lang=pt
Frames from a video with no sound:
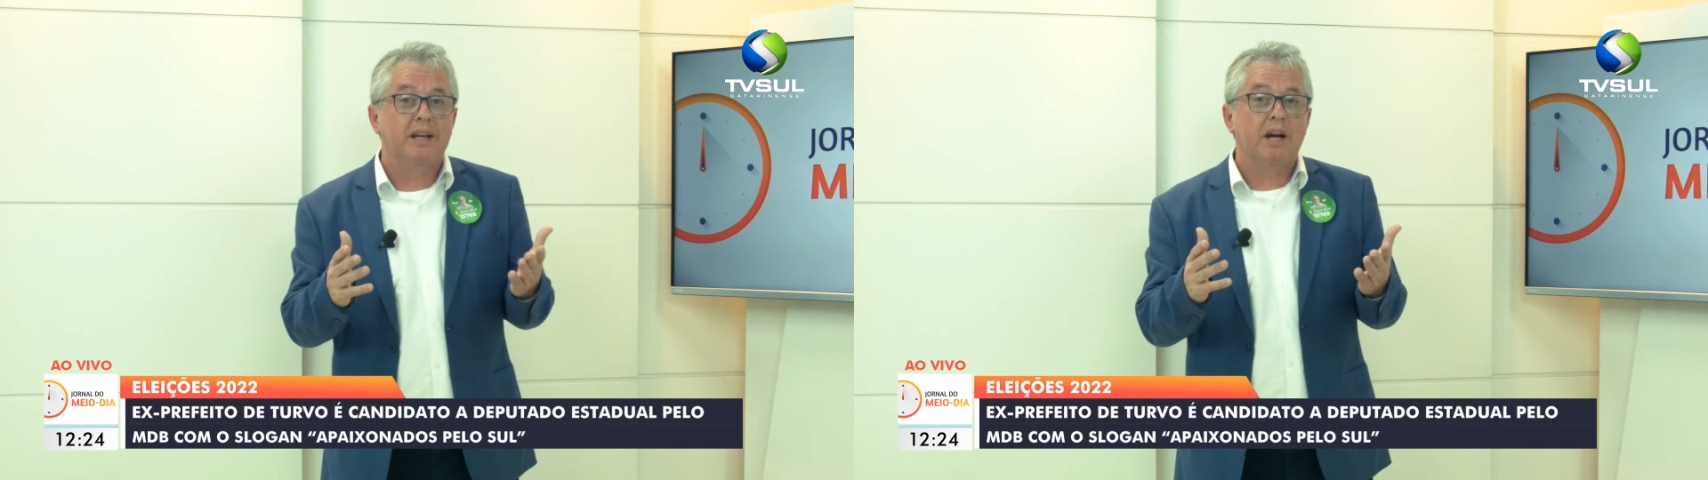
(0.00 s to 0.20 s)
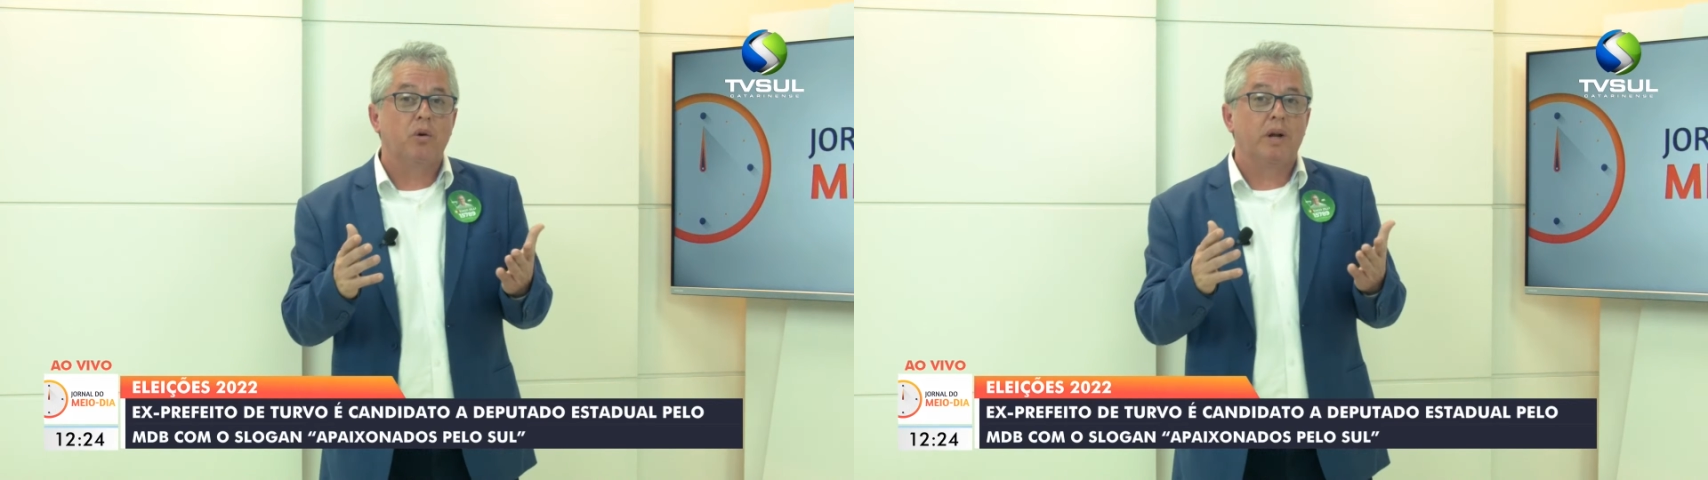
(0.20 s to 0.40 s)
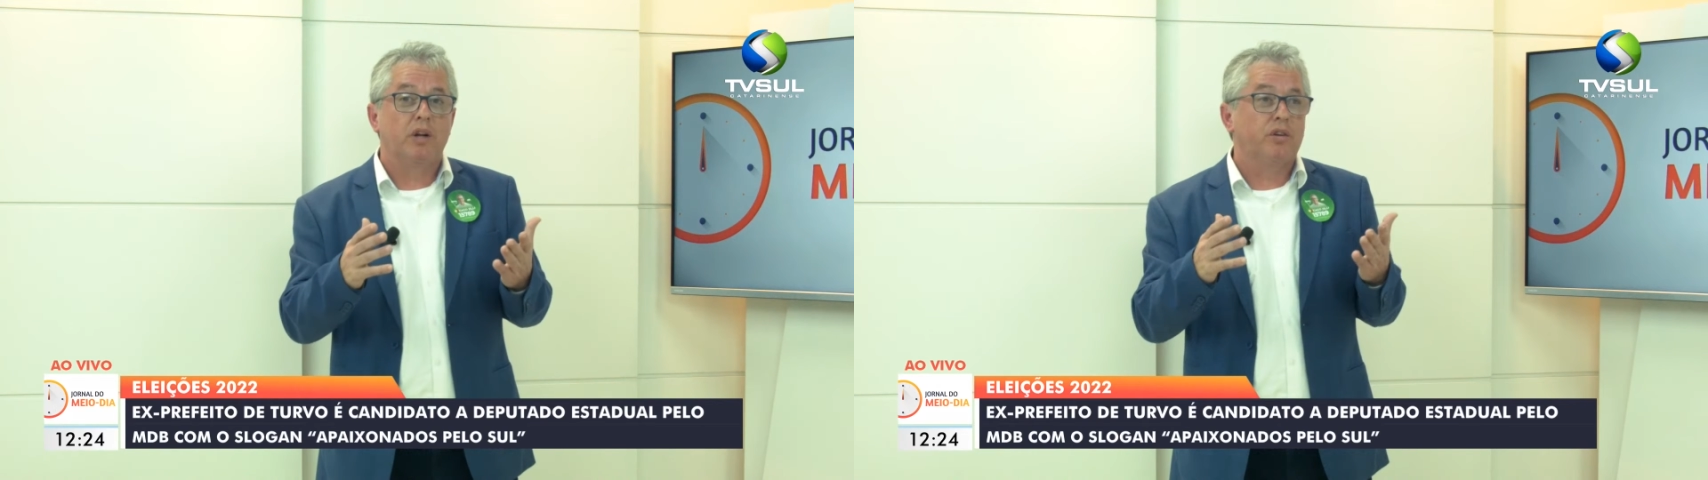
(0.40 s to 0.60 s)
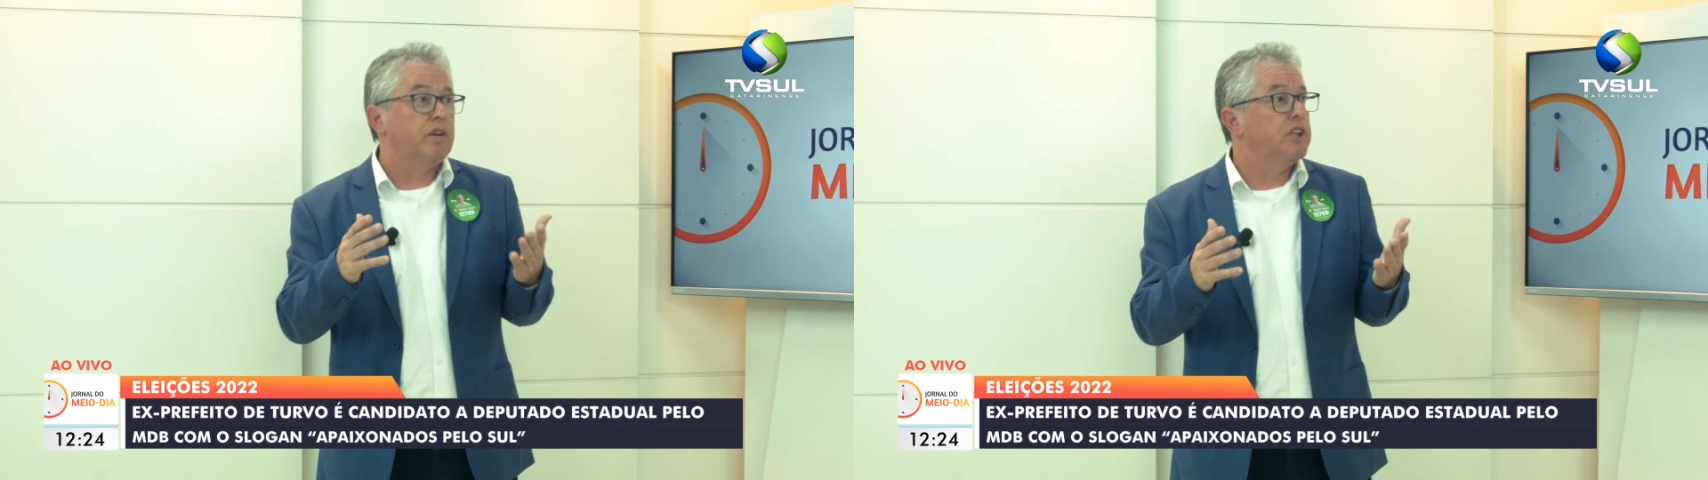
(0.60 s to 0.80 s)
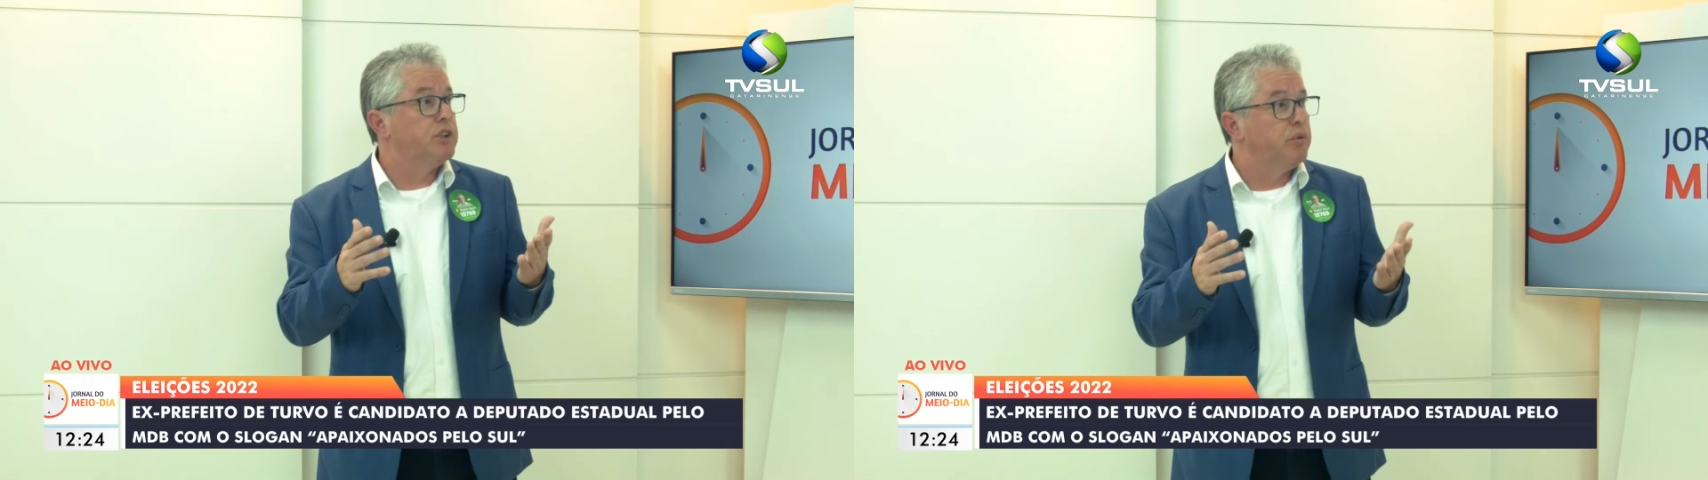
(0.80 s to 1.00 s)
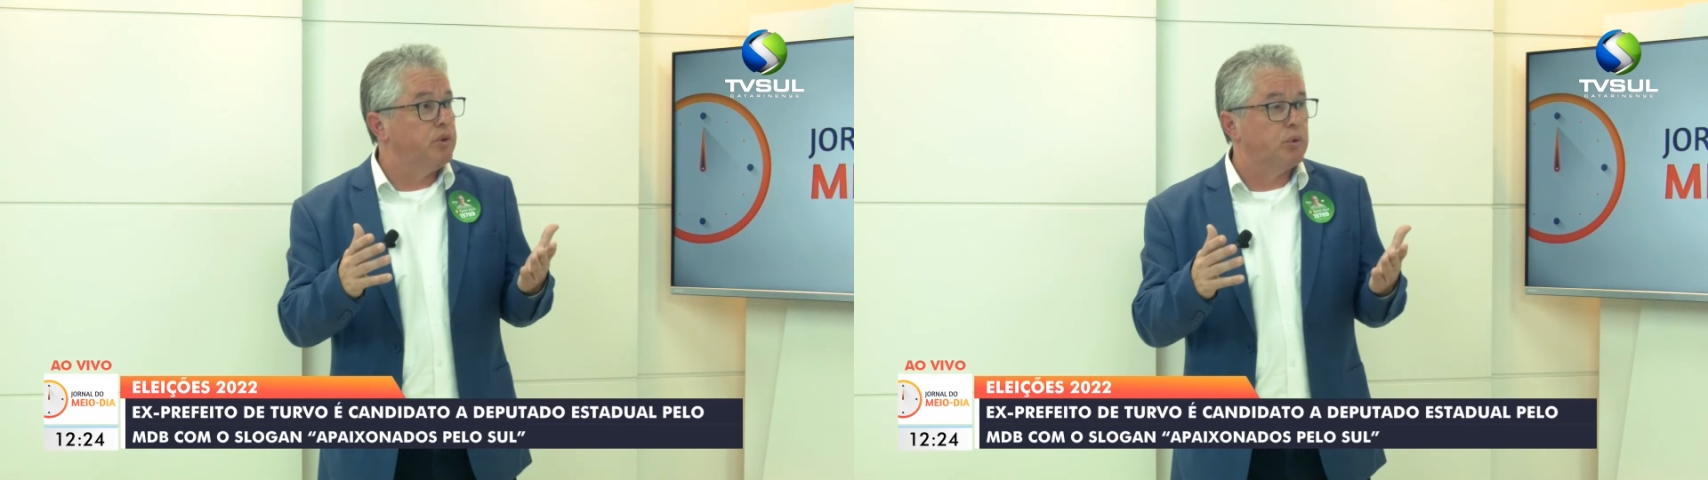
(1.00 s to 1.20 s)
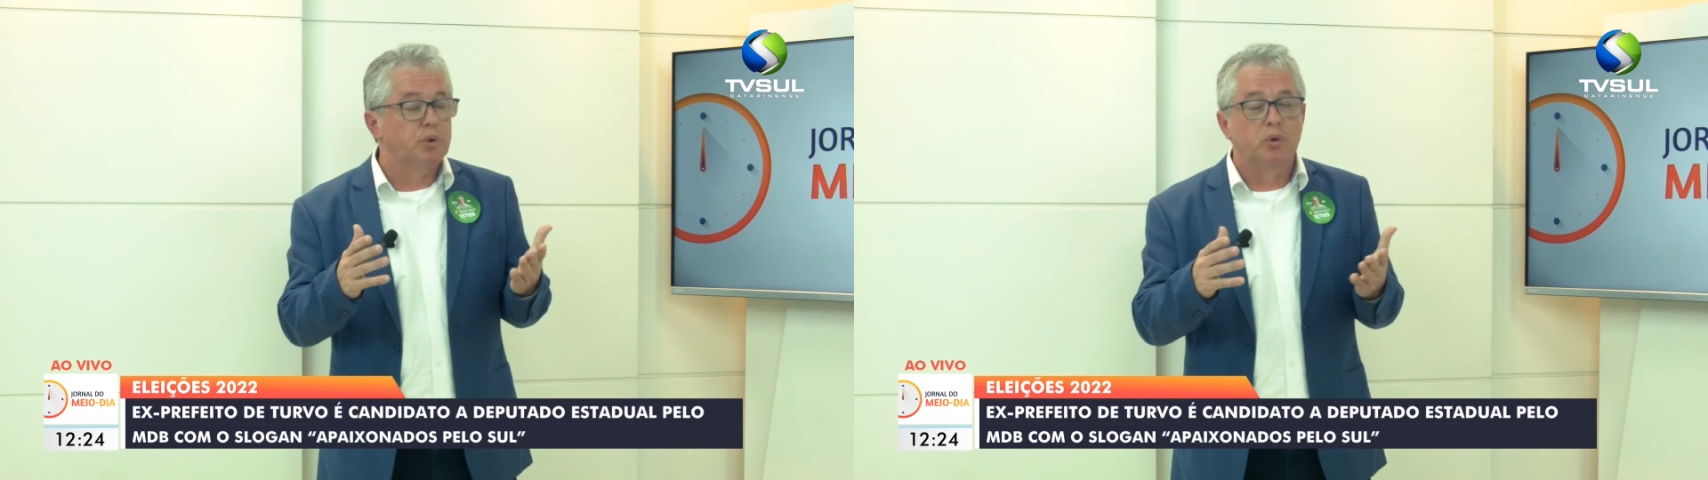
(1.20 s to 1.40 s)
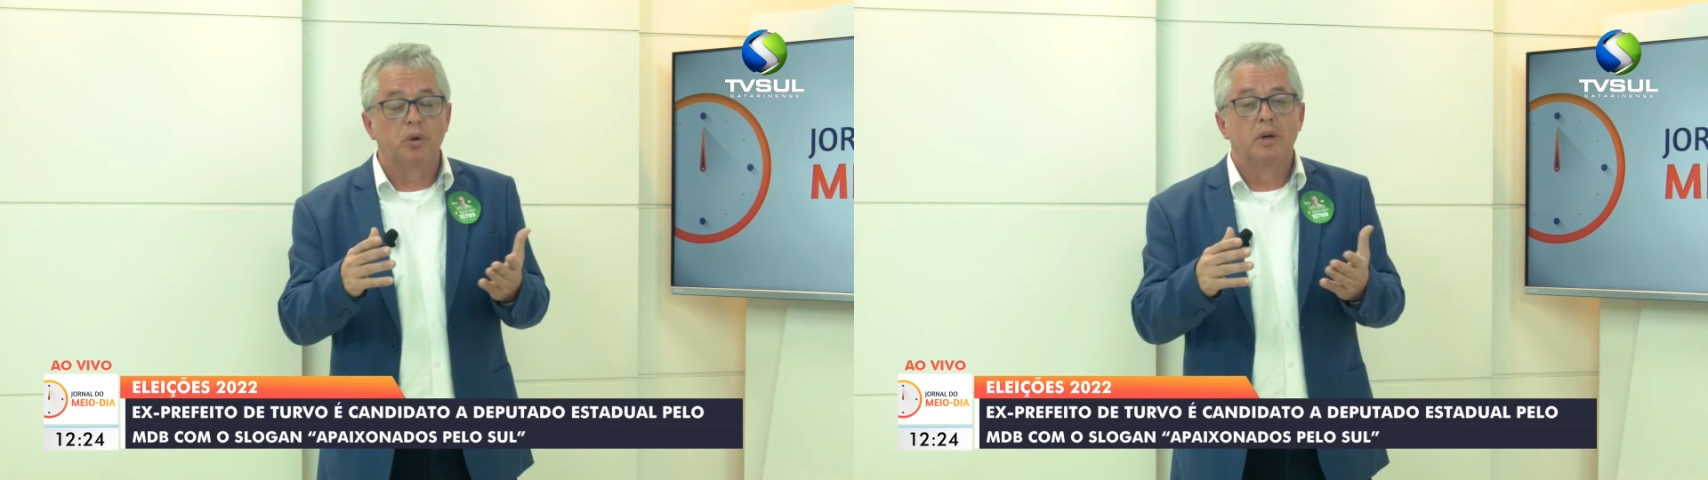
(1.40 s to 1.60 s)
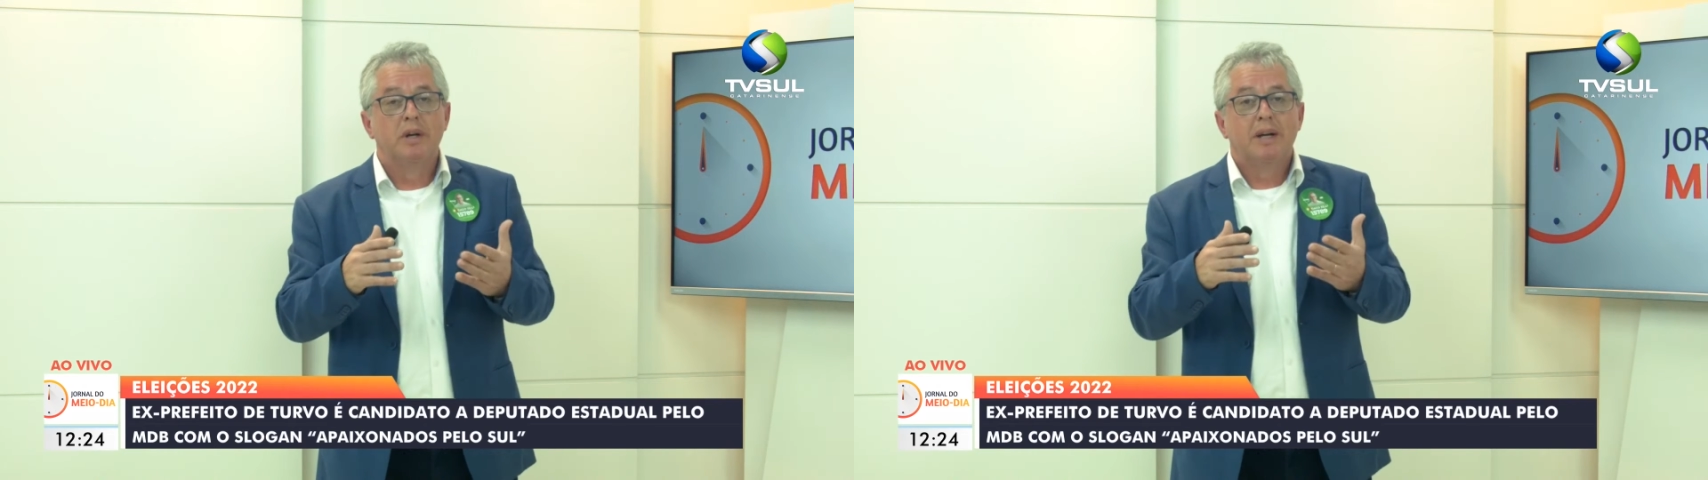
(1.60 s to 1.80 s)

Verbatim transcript: que agora a nossa região se tornou,